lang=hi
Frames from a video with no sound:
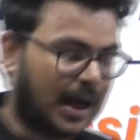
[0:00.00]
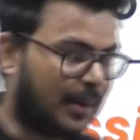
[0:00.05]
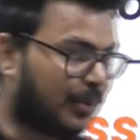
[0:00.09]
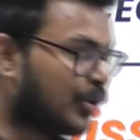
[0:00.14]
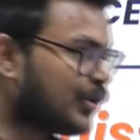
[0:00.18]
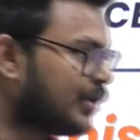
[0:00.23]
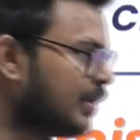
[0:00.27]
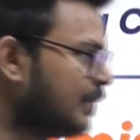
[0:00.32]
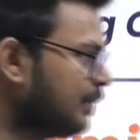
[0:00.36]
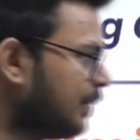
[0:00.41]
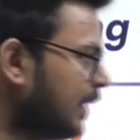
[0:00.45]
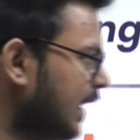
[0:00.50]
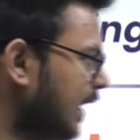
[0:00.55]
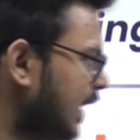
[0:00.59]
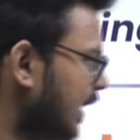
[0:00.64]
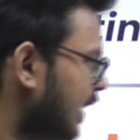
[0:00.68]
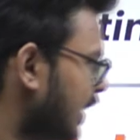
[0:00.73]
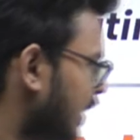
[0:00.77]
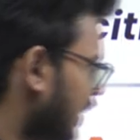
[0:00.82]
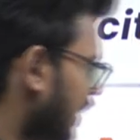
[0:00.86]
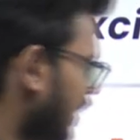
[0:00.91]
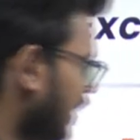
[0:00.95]
आपको सिंपली
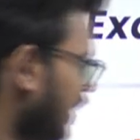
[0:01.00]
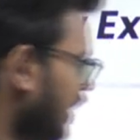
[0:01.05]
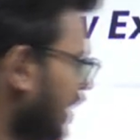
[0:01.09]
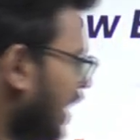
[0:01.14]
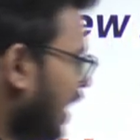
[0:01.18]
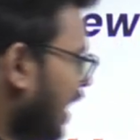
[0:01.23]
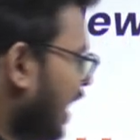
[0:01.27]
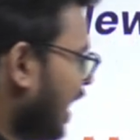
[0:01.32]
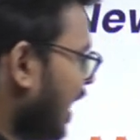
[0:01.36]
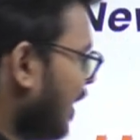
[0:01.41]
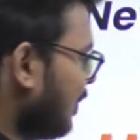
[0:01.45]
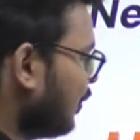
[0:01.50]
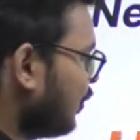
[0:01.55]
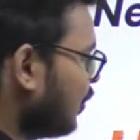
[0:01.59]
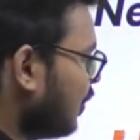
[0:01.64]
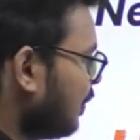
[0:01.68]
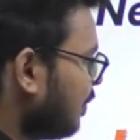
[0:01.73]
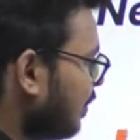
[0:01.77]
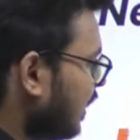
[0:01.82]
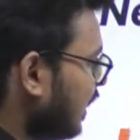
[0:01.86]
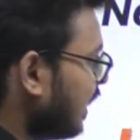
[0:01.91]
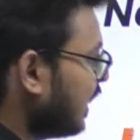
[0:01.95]
क्या करना है
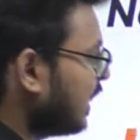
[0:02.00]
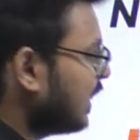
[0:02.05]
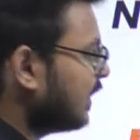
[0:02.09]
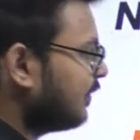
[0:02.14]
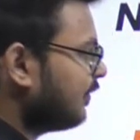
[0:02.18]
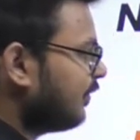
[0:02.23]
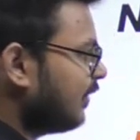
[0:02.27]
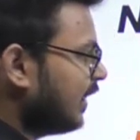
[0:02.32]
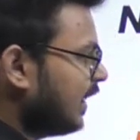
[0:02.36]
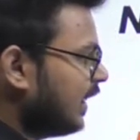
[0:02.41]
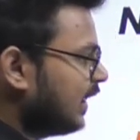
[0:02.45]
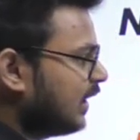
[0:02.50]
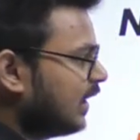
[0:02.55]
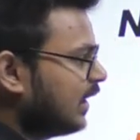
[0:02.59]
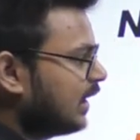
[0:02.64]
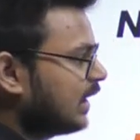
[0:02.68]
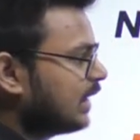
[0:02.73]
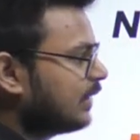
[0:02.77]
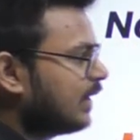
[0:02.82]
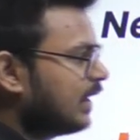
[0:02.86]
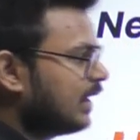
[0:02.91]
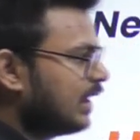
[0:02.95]
आपको अपने फ्रेंड का
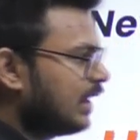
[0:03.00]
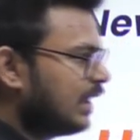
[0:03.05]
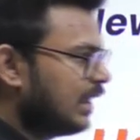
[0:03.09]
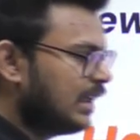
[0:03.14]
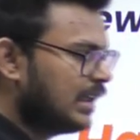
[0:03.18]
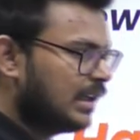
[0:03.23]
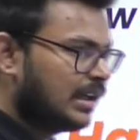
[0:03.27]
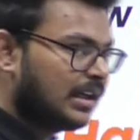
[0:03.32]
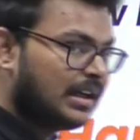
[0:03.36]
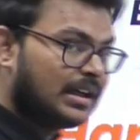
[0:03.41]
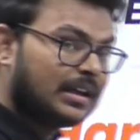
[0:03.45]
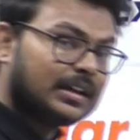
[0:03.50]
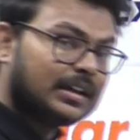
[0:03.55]
करवाना है